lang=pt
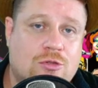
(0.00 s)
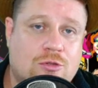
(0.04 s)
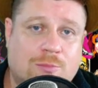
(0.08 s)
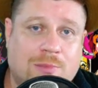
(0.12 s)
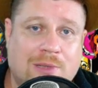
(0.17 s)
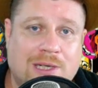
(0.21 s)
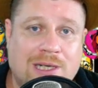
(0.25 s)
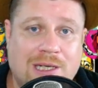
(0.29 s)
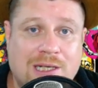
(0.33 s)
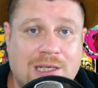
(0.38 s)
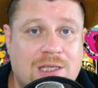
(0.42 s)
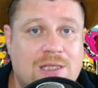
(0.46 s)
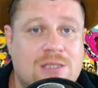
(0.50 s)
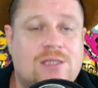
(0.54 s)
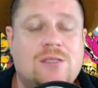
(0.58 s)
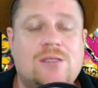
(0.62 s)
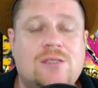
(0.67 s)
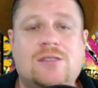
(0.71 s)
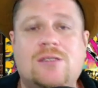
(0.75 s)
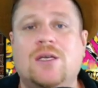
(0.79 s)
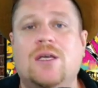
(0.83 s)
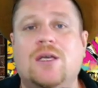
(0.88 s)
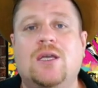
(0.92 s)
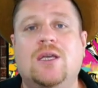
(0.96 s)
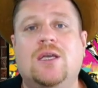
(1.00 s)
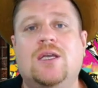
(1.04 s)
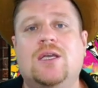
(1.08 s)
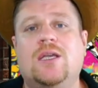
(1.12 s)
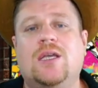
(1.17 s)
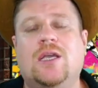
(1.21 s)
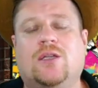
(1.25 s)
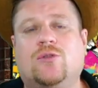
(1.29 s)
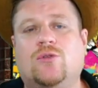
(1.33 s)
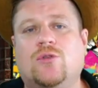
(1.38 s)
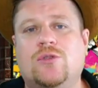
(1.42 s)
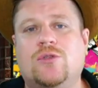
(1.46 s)
playlists.
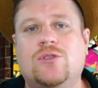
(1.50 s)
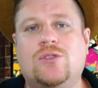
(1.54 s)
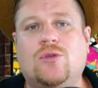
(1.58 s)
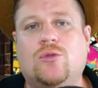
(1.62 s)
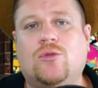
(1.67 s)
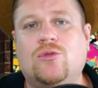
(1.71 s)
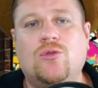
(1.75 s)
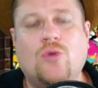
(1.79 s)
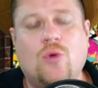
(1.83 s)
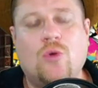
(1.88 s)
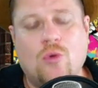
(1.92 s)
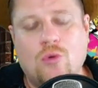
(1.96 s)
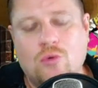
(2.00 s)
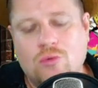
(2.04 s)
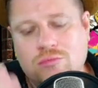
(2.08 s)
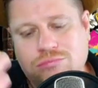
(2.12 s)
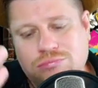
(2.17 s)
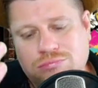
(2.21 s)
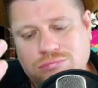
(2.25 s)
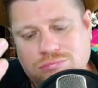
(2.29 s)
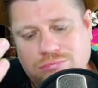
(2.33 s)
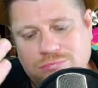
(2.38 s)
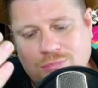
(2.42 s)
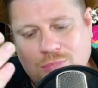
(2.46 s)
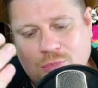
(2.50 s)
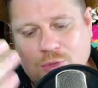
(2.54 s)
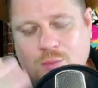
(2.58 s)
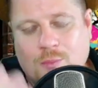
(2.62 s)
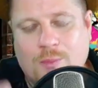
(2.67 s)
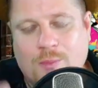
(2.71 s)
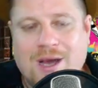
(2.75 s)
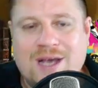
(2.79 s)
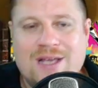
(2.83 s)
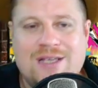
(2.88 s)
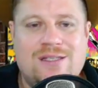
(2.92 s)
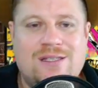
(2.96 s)
E a todos eu dou o meu
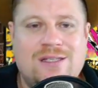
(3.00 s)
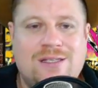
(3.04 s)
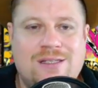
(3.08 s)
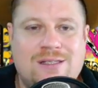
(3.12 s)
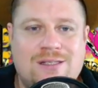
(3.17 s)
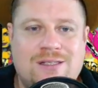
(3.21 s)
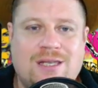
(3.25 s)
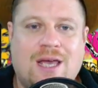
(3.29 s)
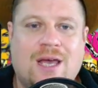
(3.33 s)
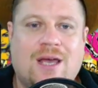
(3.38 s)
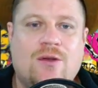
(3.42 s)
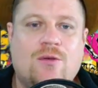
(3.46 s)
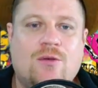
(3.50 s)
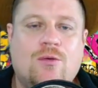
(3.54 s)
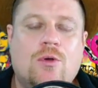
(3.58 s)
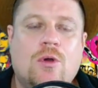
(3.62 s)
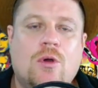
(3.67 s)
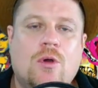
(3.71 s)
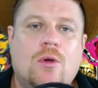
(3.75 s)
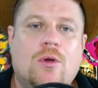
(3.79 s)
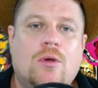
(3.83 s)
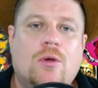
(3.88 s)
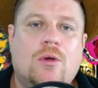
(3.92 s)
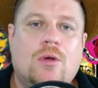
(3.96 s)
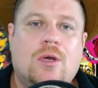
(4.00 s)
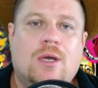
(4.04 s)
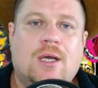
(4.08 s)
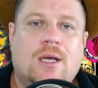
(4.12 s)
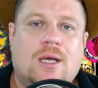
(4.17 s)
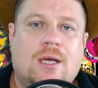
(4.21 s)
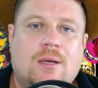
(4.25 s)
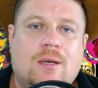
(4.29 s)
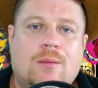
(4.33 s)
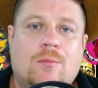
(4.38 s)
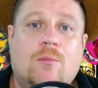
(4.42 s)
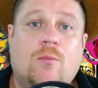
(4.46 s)
mais sincero
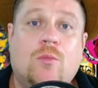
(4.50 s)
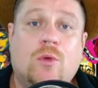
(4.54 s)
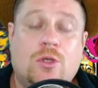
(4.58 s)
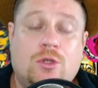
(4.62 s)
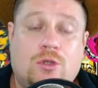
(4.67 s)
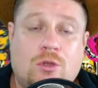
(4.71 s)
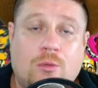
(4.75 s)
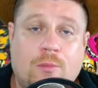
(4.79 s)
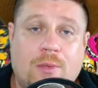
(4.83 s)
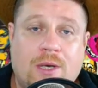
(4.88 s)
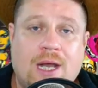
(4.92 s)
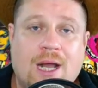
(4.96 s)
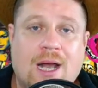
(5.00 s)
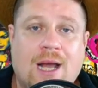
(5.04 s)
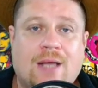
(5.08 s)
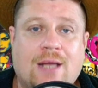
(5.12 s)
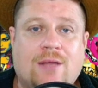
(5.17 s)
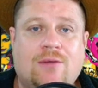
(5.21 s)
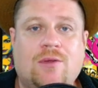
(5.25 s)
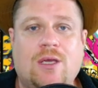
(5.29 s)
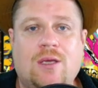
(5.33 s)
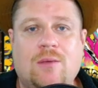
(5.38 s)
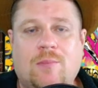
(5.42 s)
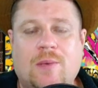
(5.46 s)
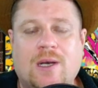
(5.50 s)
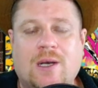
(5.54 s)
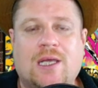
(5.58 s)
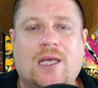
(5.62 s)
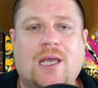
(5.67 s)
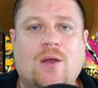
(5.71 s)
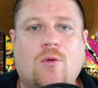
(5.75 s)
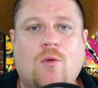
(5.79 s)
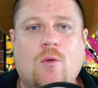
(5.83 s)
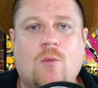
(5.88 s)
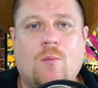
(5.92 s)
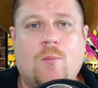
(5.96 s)
uh, muito obrigado aí para
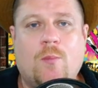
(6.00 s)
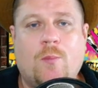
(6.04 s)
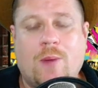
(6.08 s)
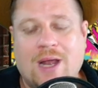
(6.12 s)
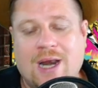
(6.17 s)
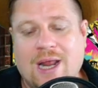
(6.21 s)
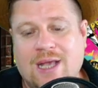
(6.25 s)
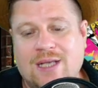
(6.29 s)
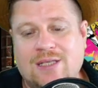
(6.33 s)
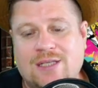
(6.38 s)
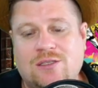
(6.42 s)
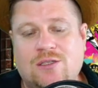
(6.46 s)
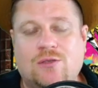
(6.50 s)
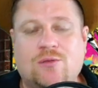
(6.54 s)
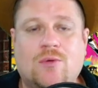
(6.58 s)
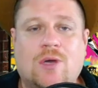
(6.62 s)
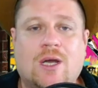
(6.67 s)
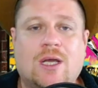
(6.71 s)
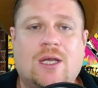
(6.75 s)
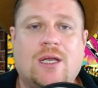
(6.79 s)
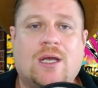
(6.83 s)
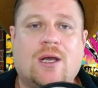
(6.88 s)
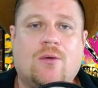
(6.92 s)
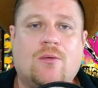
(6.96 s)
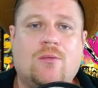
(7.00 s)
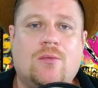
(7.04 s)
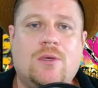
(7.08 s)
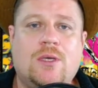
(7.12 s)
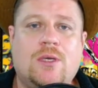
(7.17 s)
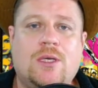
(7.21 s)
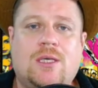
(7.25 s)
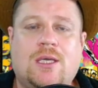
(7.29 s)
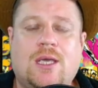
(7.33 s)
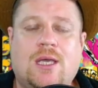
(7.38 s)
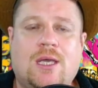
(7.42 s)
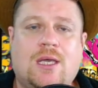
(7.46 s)
quem comparece no canal
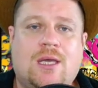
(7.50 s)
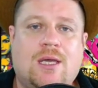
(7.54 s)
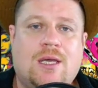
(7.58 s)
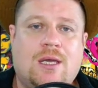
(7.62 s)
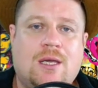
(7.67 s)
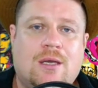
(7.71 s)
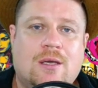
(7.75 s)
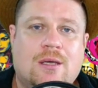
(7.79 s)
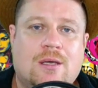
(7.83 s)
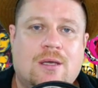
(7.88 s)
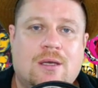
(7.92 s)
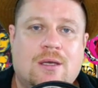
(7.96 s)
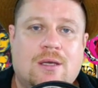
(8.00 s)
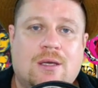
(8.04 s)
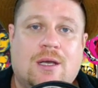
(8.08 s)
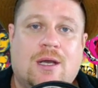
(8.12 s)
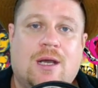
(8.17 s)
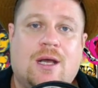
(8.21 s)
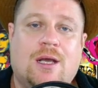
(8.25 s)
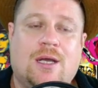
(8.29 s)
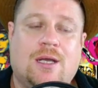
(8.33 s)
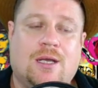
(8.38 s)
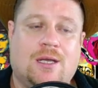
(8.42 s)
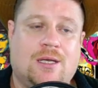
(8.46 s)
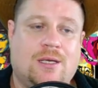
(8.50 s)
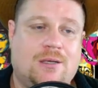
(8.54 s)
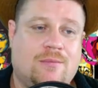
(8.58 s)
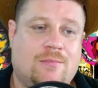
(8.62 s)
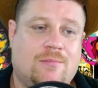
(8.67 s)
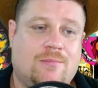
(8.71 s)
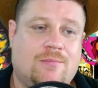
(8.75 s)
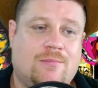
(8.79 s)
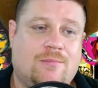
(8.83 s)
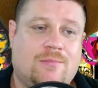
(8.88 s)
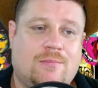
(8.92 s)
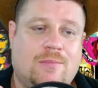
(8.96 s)
e quem
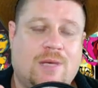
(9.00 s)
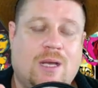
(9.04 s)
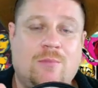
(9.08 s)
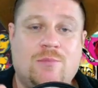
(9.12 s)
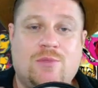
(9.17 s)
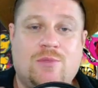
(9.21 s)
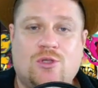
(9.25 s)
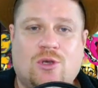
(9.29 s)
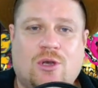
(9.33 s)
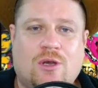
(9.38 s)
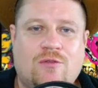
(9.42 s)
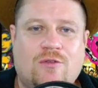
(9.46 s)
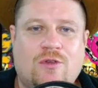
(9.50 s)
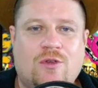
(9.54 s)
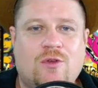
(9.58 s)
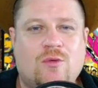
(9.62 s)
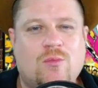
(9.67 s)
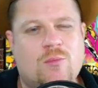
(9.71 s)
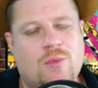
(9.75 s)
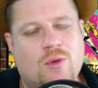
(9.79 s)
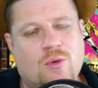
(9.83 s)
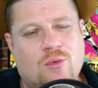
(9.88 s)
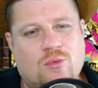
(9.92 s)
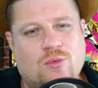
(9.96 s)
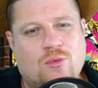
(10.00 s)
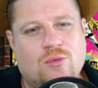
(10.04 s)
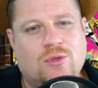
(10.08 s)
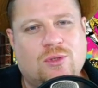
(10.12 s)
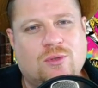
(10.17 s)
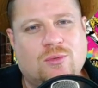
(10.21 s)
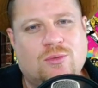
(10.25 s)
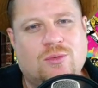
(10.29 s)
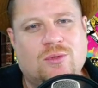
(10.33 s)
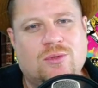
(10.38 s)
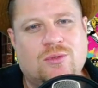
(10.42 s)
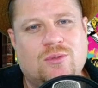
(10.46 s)
uh, absorve o meu
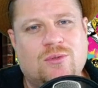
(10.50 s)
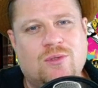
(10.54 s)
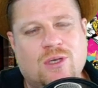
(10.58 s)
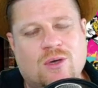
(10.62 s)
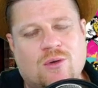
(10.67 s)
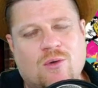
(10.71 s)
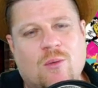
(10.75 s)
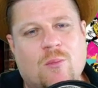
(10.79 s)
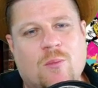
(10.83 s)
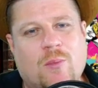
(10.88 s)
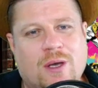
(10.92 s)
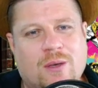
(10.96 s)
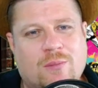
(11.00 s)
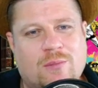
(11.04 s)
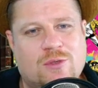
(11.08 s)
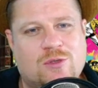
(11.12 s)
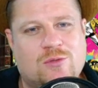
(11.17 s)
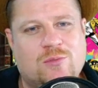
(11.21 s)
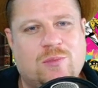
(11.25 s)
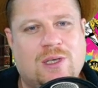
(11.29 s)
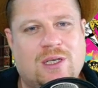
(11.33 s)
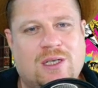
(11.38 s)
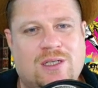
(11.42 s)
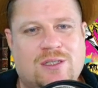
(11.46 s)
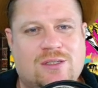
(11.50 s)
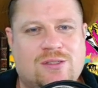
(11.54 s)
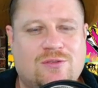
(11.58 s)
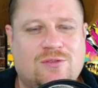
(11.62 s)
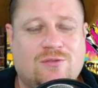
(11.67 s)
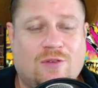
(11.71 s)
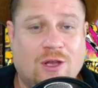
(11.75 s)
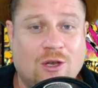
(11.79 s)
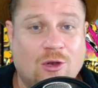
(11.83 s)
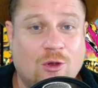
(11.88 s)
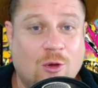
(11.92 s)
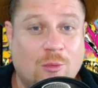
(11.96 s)
conteúdo e acompanha meus playlists.
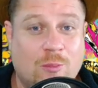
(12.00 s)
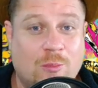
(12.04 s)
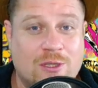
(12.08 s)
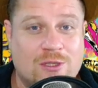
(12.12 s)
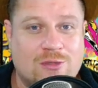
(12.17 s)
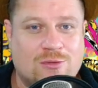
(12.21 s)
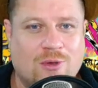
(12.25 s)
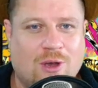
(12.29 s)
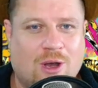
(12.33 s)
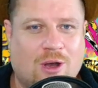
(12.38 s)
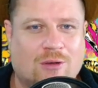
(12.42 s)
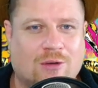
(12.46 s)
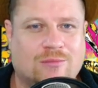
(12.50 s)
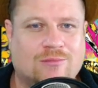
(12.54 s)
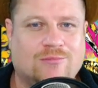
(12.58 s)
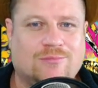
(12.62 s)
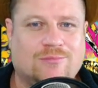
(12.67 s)
Falou, pessoal!